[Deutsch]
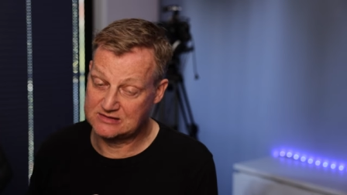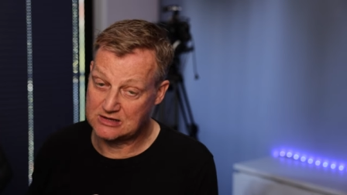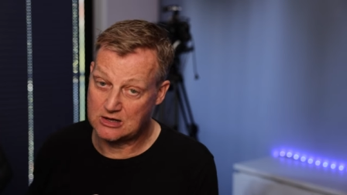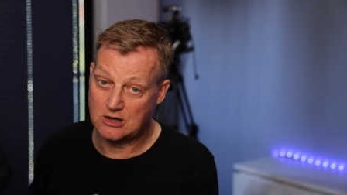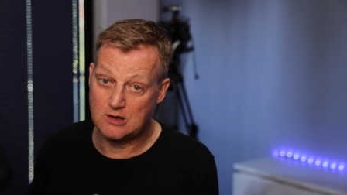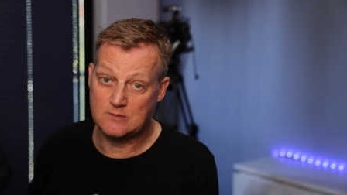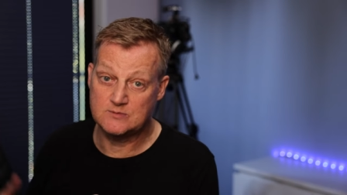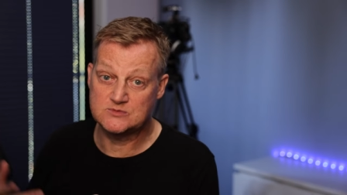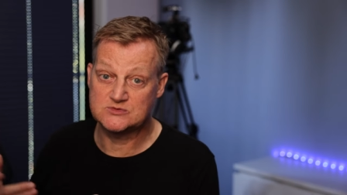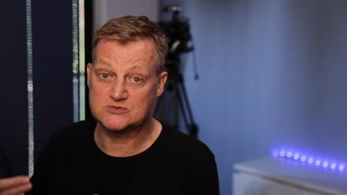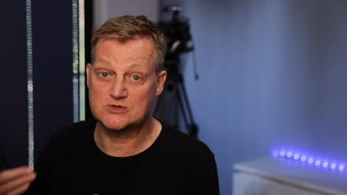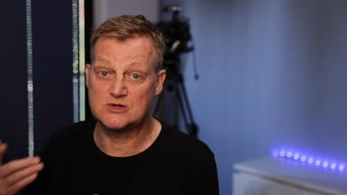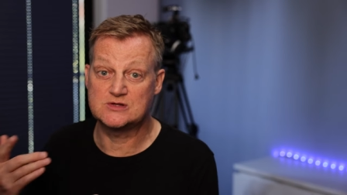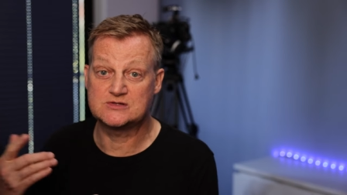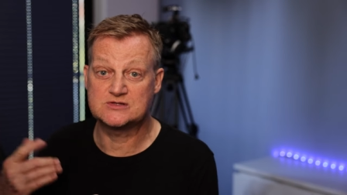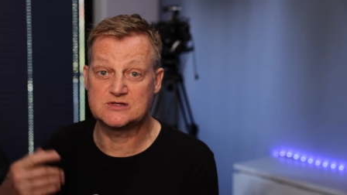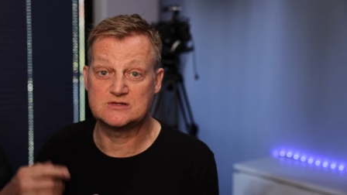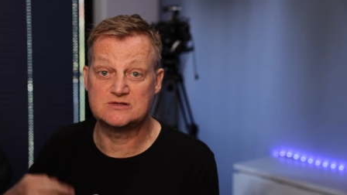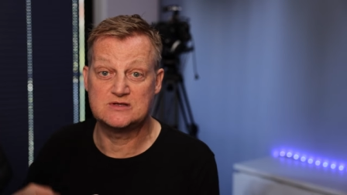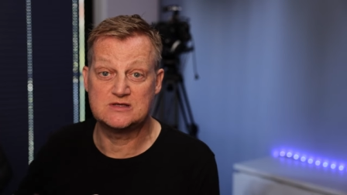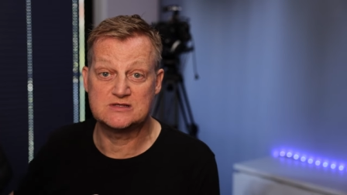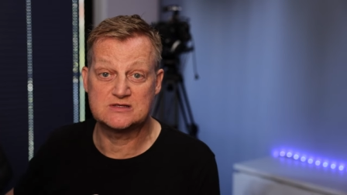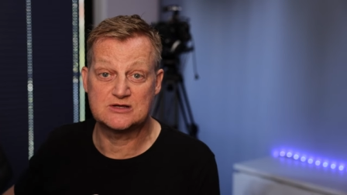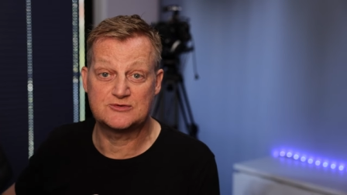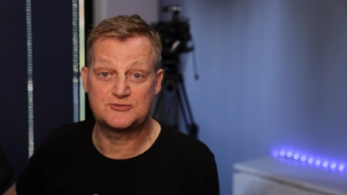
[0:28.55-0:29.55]
Darum soll es in
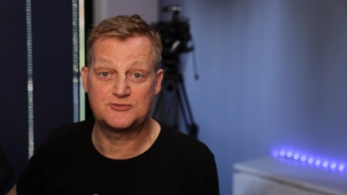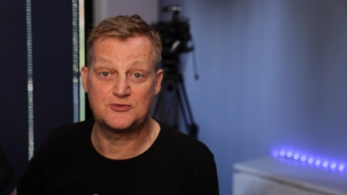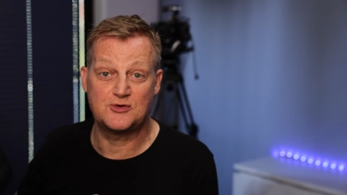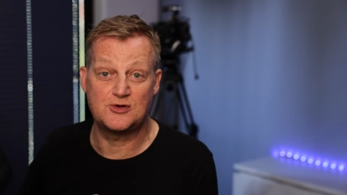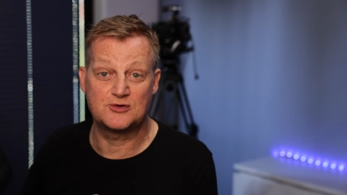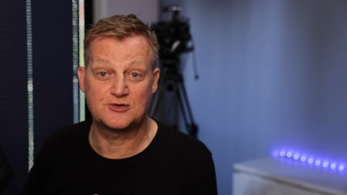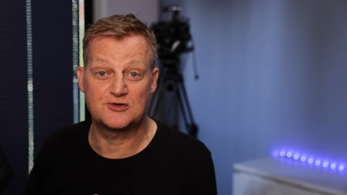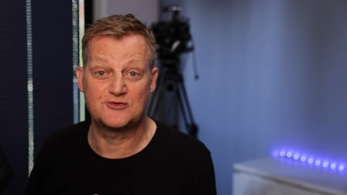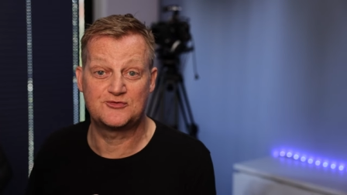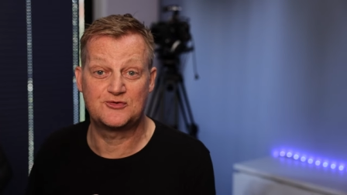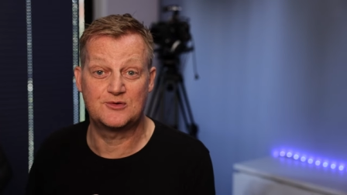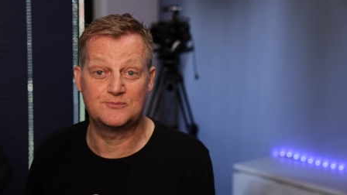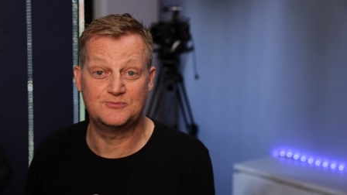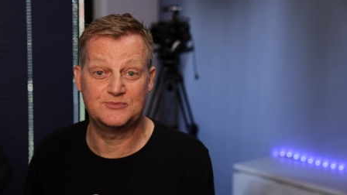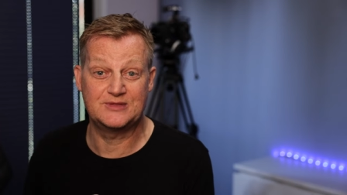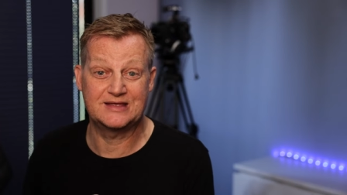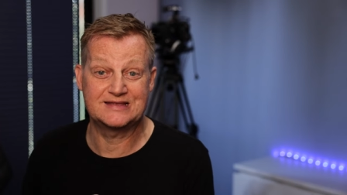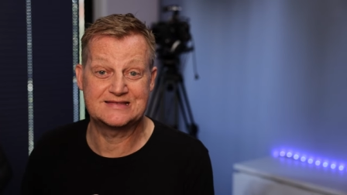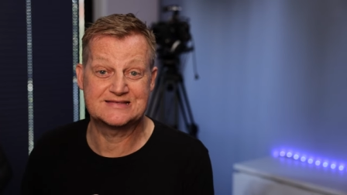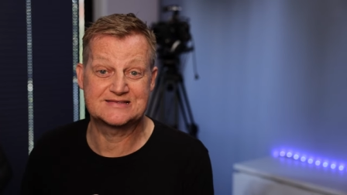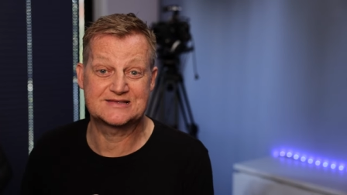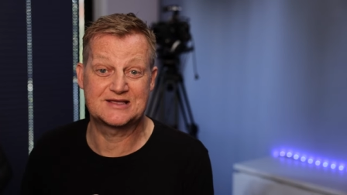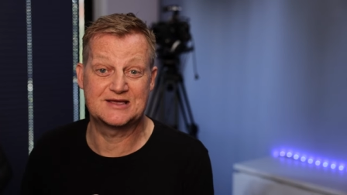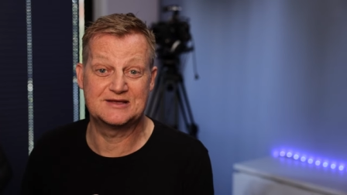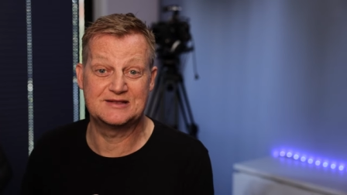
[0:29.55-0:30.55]
dieser Folge vom
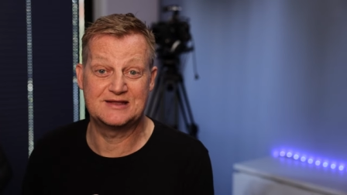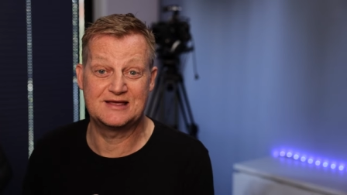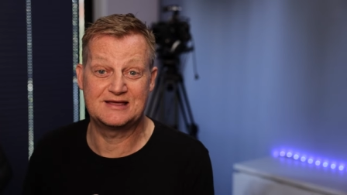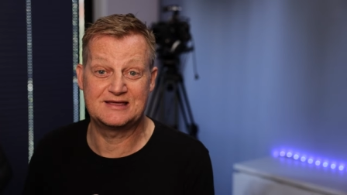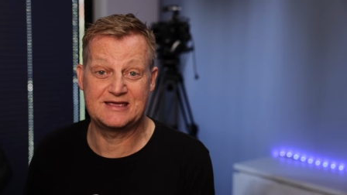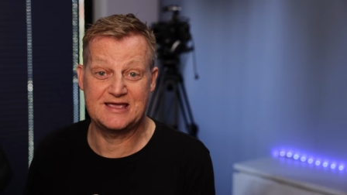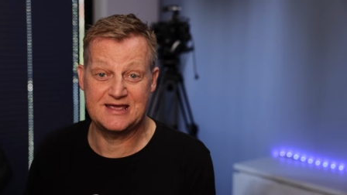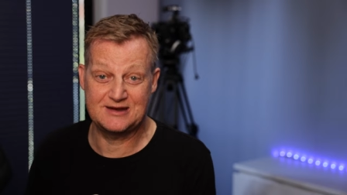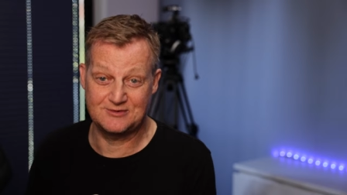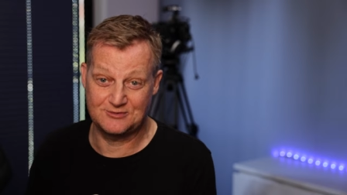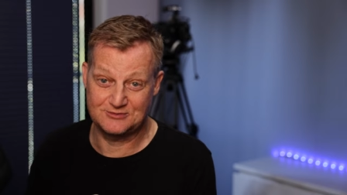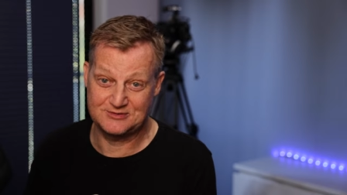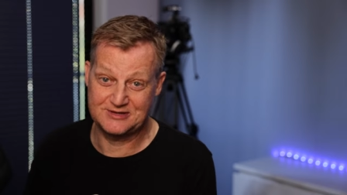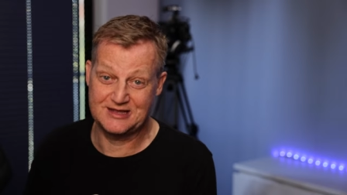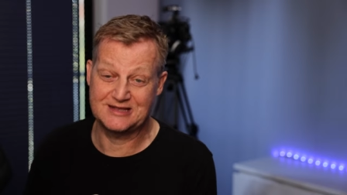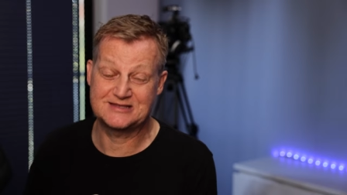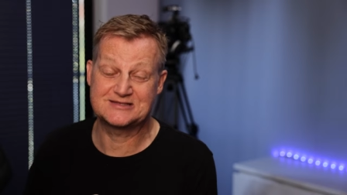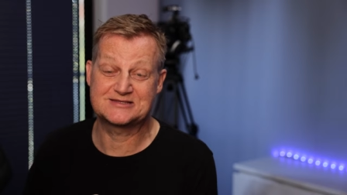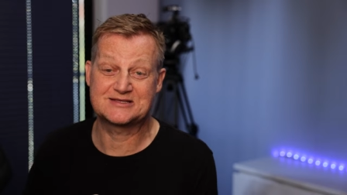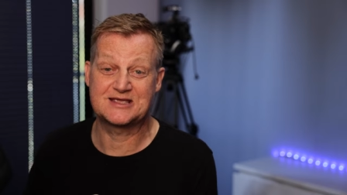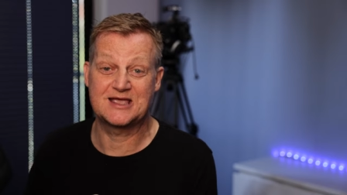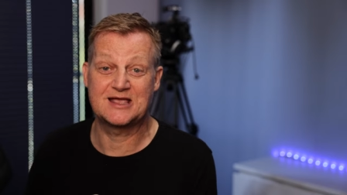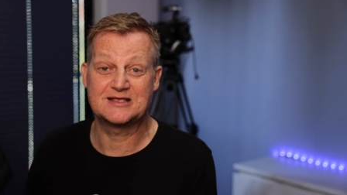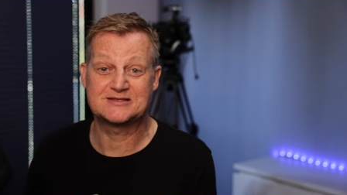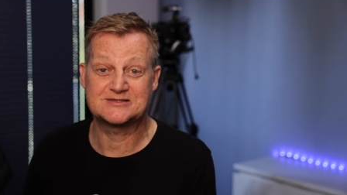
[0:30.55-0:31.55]
Netzscanner gehen und
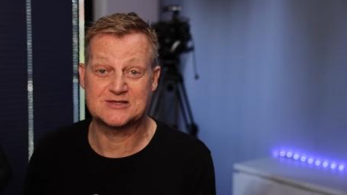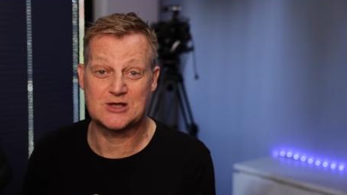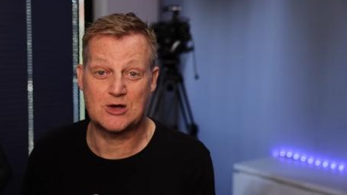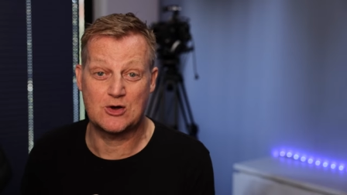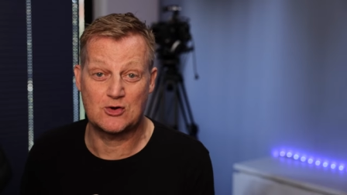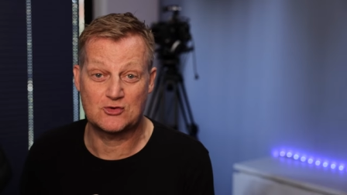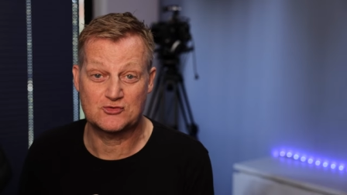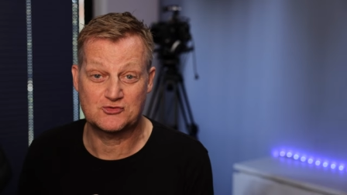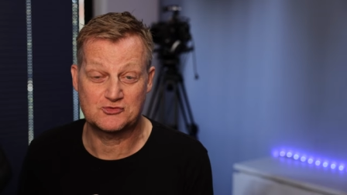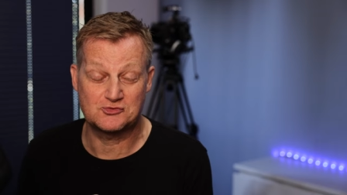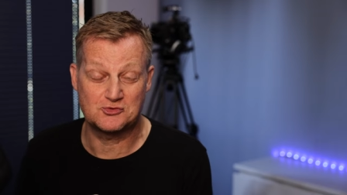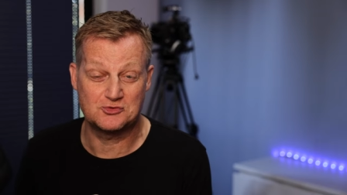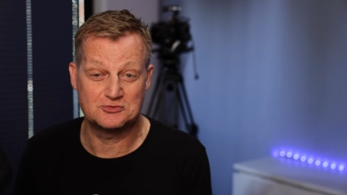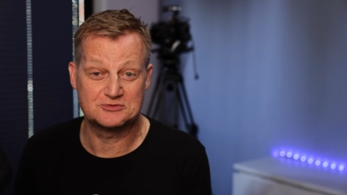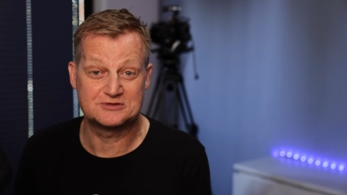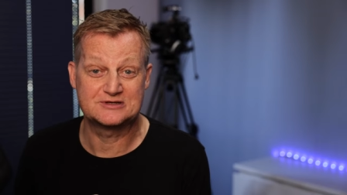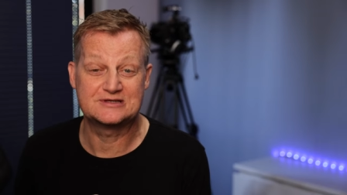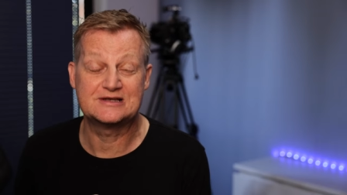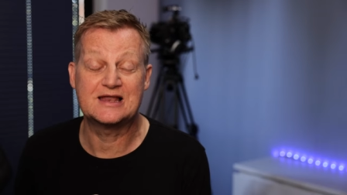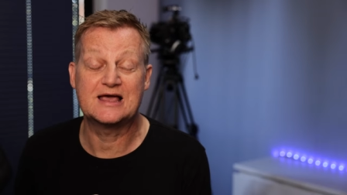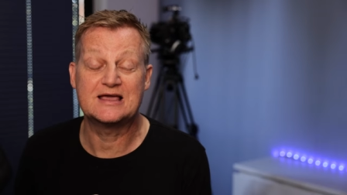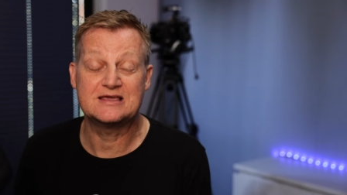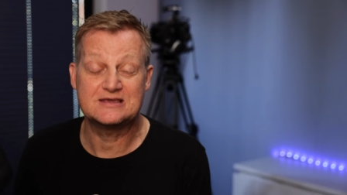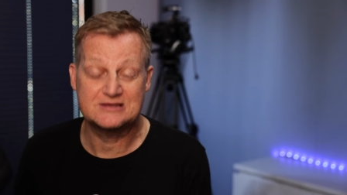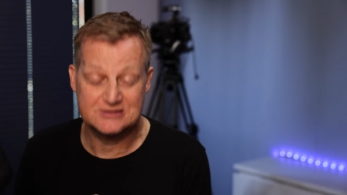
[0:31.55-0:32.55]
jetzt geht's auch schon
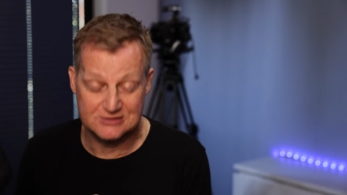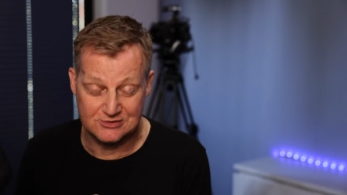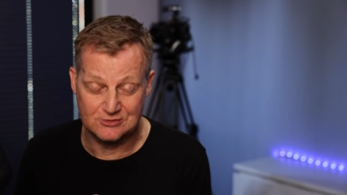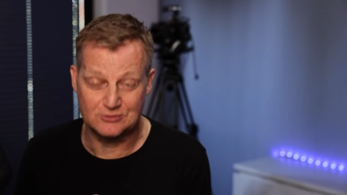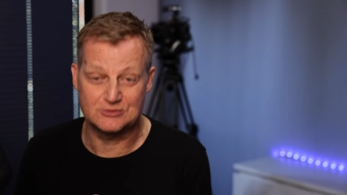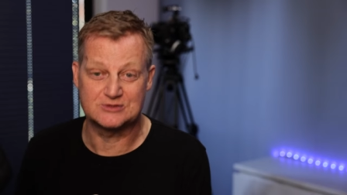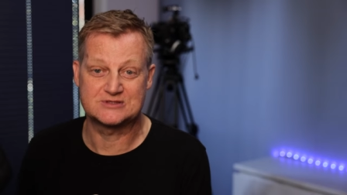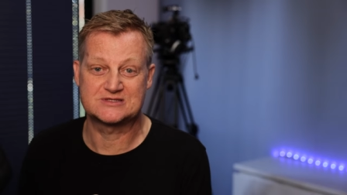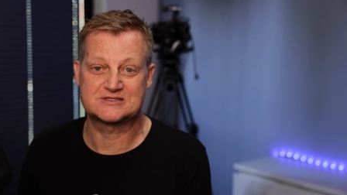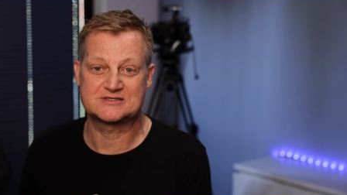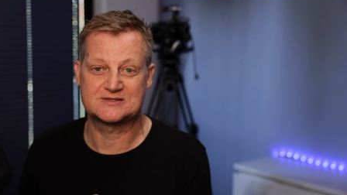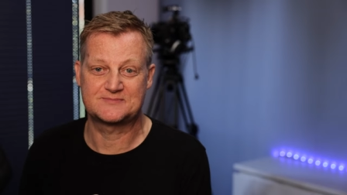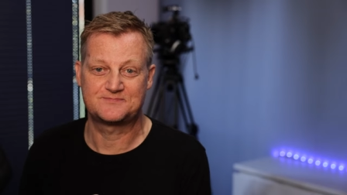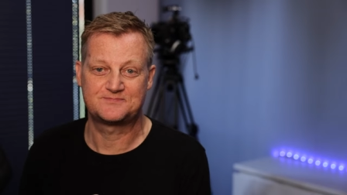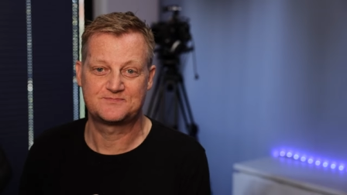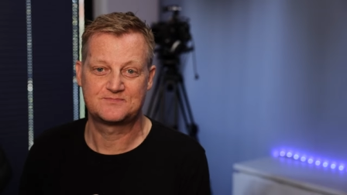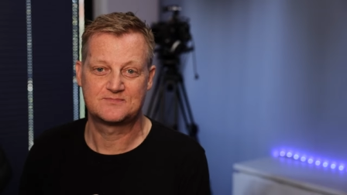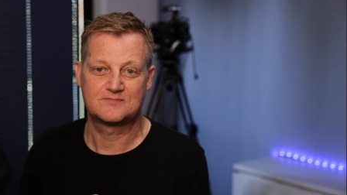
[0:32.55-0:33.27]
gleich los.